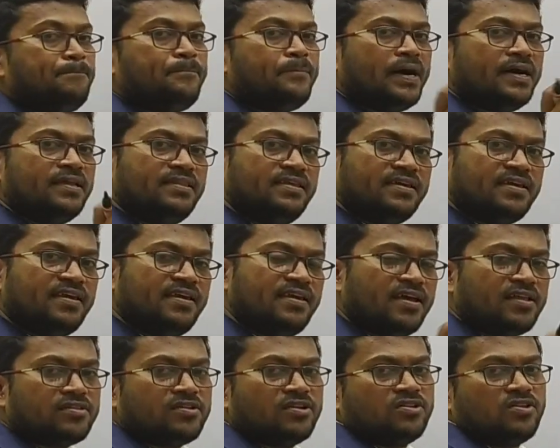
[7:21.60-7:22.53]
పదికి
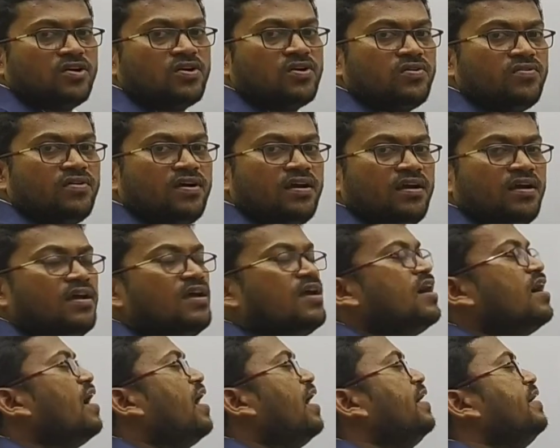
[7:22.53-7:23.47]
ఎంత తక్కువ
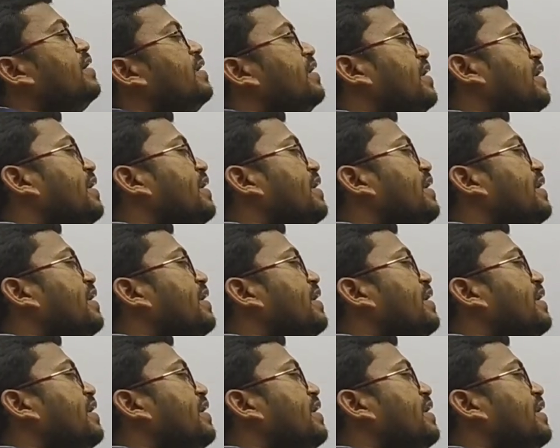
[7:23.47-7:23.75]
అంటే